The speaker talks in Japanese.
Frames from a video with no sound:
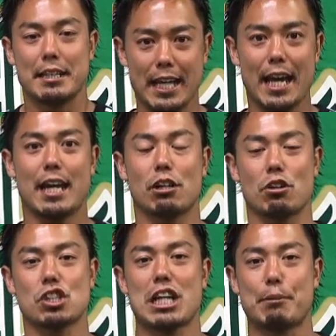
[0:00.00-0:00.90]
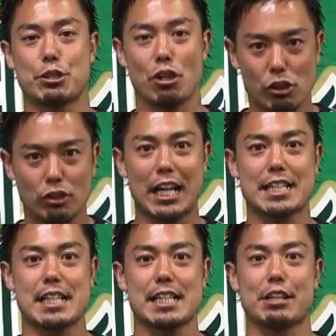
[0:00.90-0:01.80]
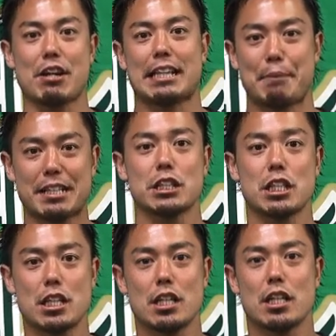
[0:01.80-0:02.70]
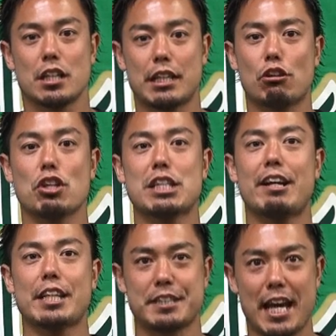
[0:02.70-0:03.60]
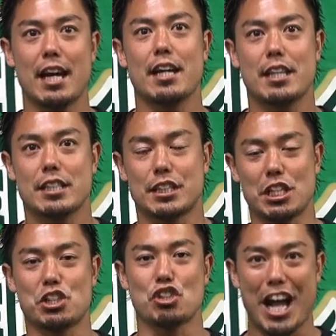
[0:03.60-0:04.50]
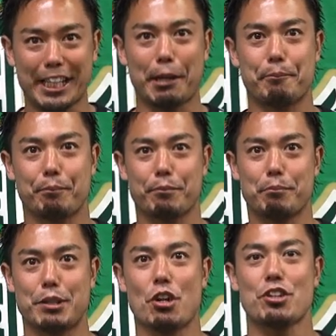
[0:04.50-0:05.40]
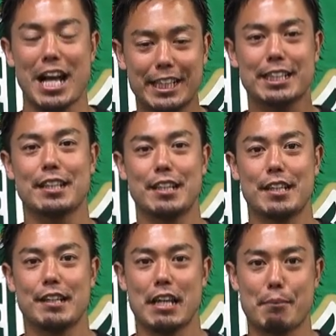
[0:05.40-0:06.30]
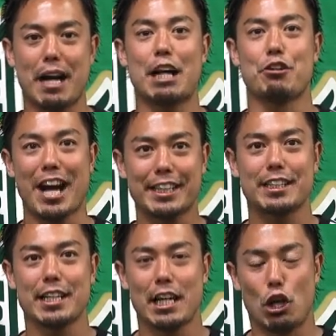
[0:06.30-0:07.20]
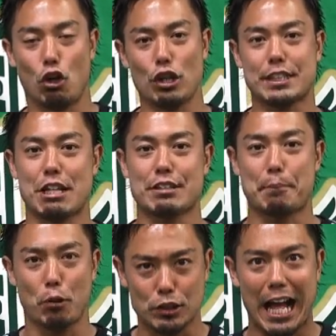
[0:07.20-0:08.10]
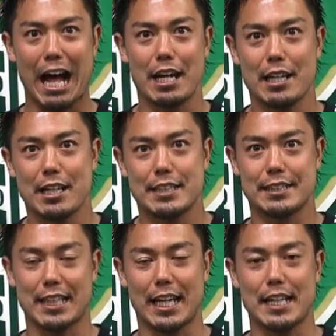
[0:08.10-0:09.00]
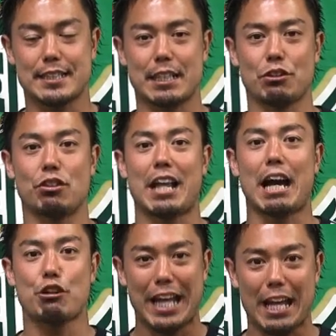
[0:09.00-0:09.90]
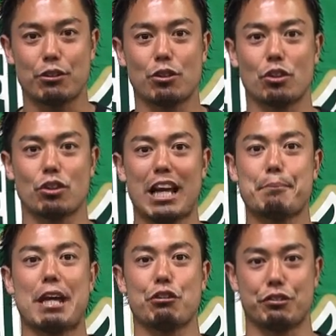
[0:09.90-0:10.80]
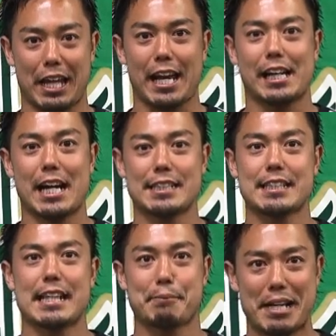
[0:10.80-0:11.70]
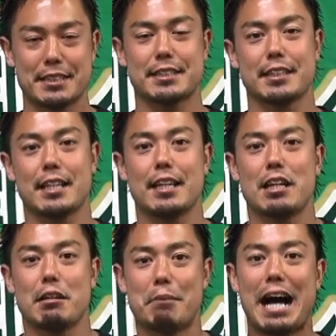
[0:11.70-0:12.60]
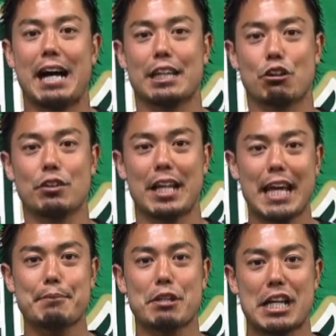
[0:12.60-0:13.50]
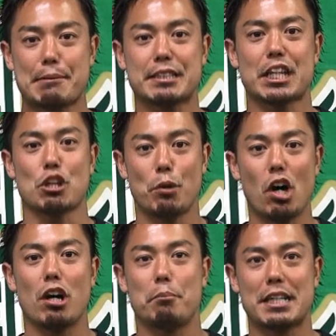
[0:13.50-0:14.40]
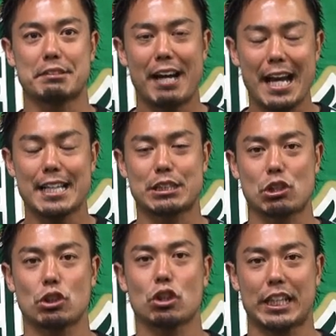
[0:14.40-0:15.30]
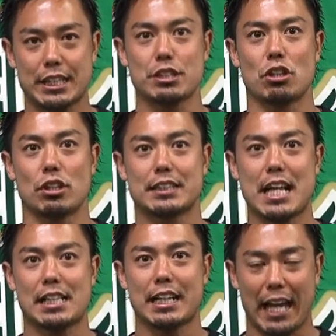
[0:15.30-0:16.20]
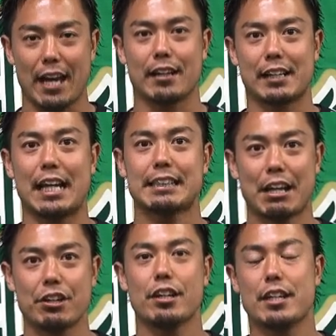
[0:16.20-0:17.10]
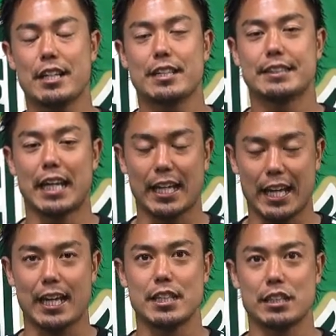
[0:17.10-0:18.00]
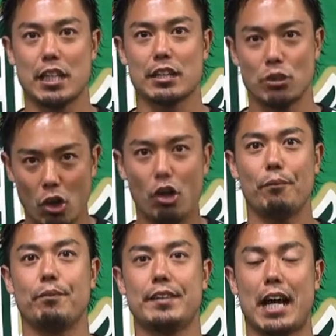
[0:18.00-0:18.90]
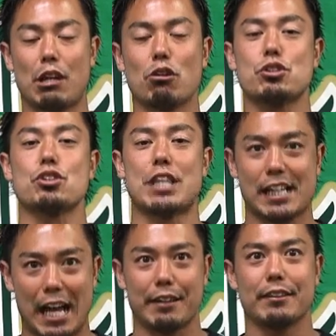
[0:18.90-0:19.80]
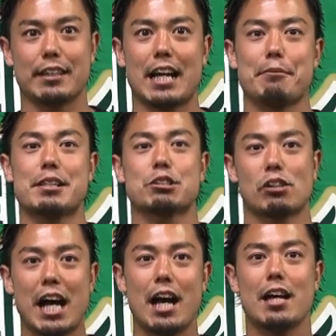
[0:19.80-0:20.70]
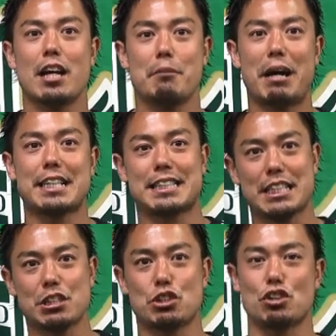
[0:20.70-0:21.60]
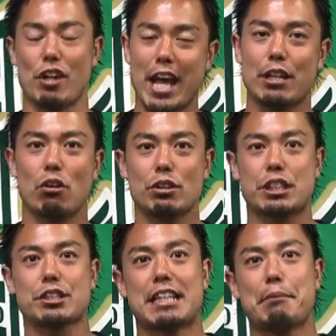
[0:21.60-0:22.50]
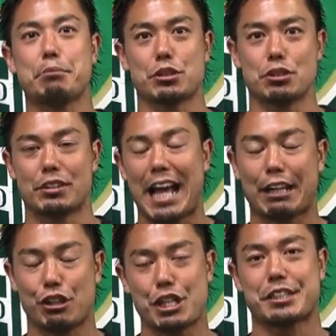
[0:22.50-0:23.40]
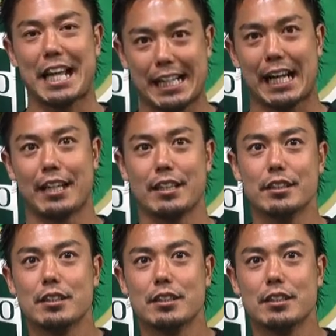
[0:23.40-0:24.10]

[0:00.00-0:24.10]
でこの試合も非常にこう大事な試合となってますでこの試合はですね信州の秋実りの秋山川の秋おいしさのサポーター JA 全農長野でということで銘打って開催されますまあいろんなねイベントありますけどもまずはエスコートキッズの参加券が当たる全英全の長野抽選会でありますとか、まあ、信州の、ね、農畜産物の大クイズ大会、